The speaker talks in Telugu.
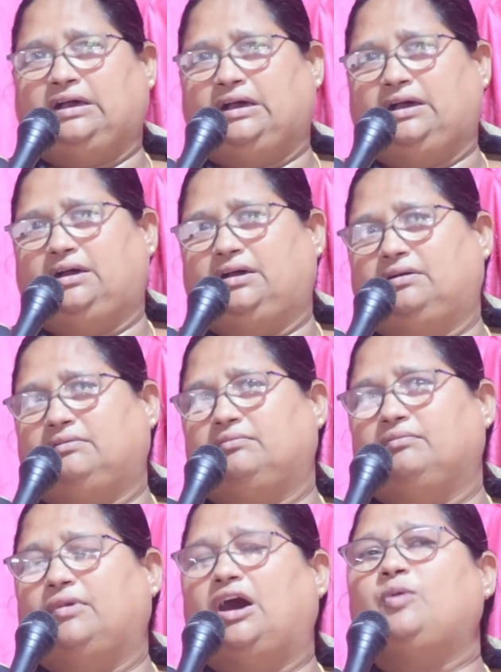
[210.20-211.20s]
ఆ
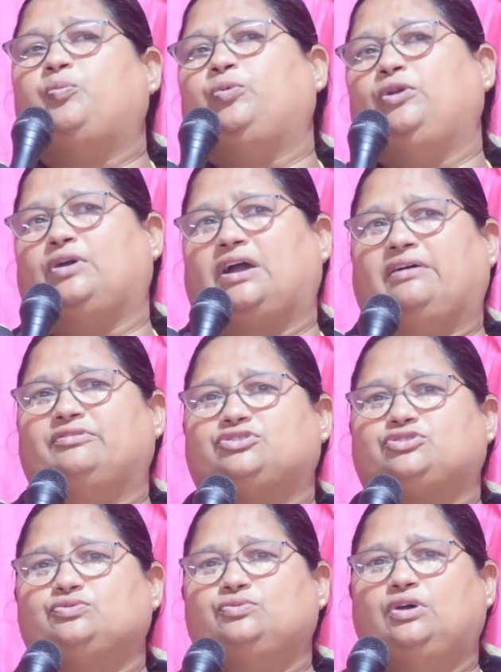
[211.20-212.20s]
మార్పులు
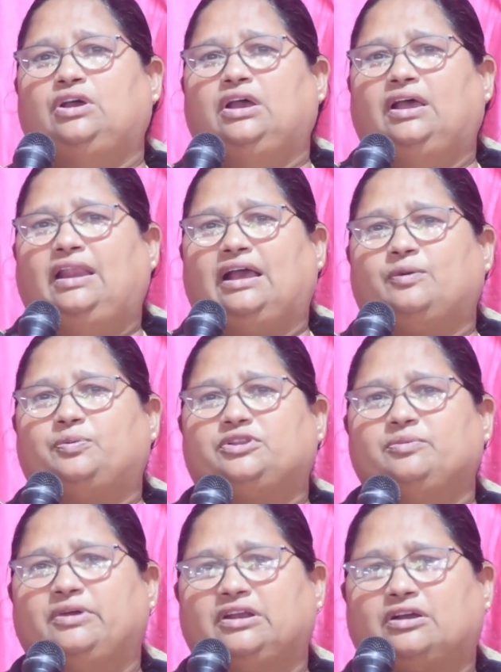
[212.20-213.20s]
కావచ్చు
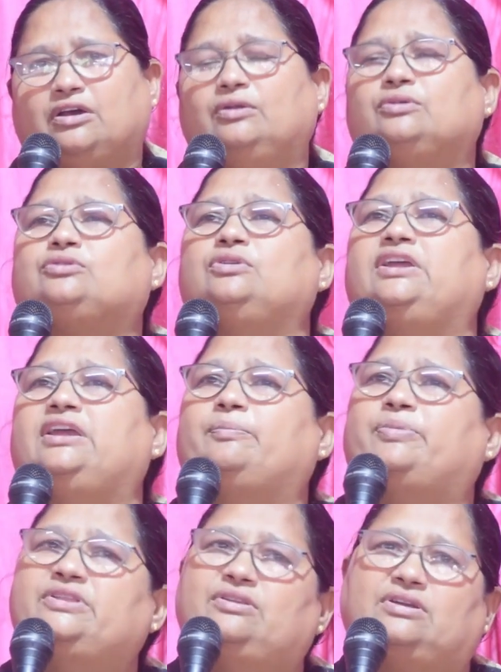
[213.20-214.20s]
లేకపోతే మనకు కలుగుతున్న
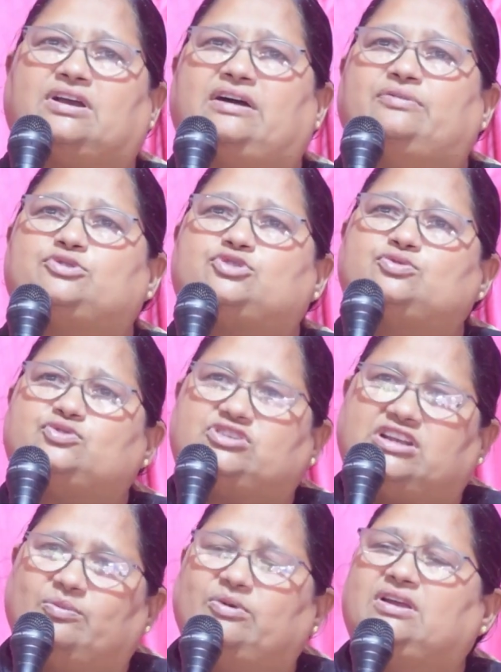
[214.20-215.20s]
ఇబ్బందులు కావచ్చు
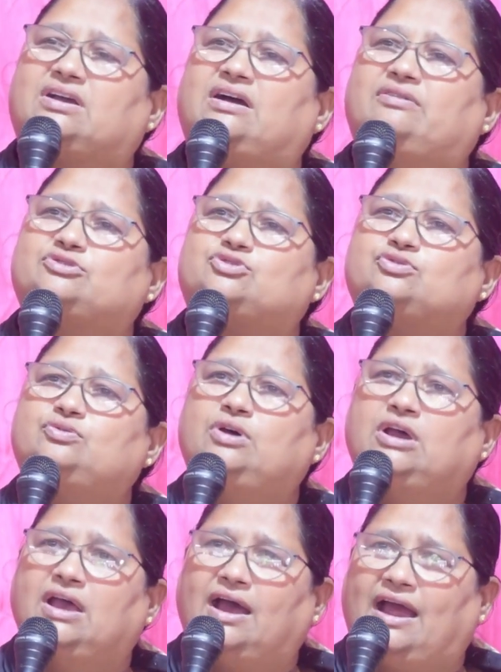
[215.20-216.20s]
శ్రమలు కావచ్చు
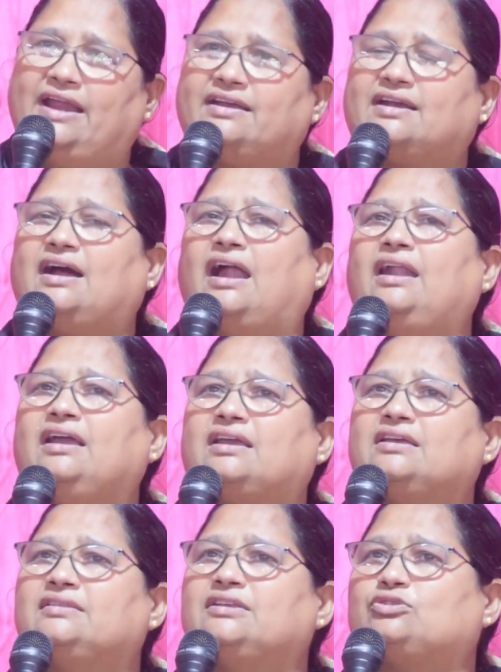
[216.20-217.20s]
ఆయన కాళ్ళ
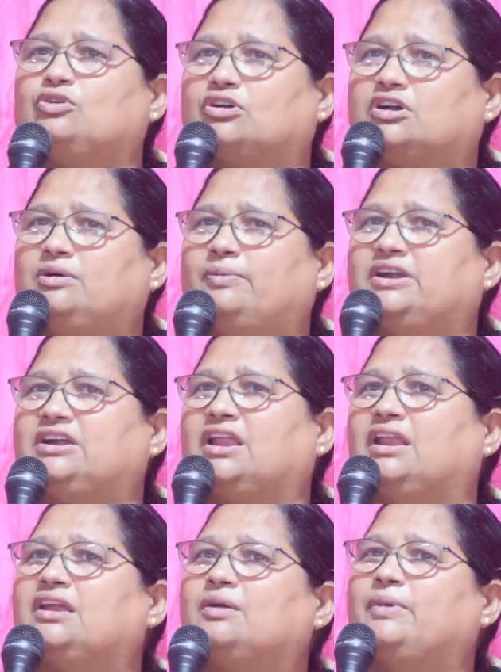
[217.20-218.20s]
కింద
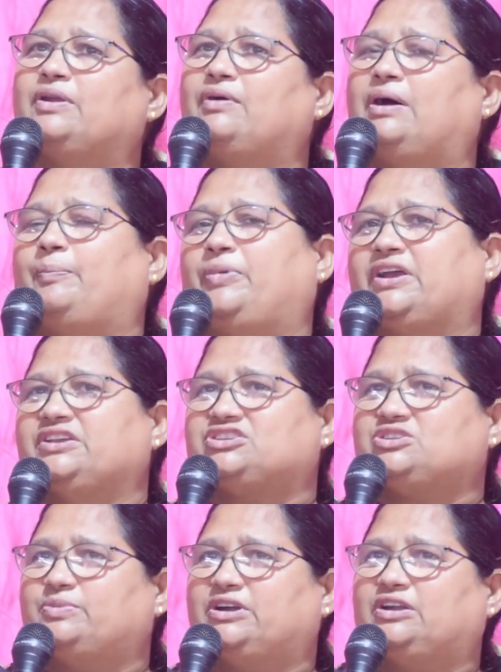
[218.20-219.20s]
తొక్కబడటానికి మనం
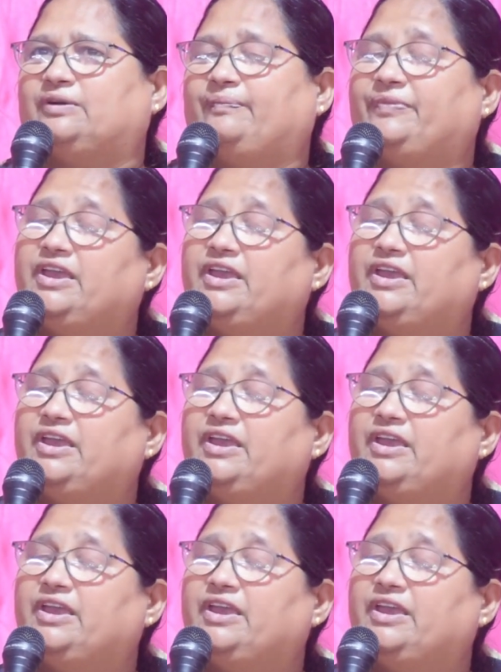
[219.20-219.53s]
అప్పగించబడ్డాం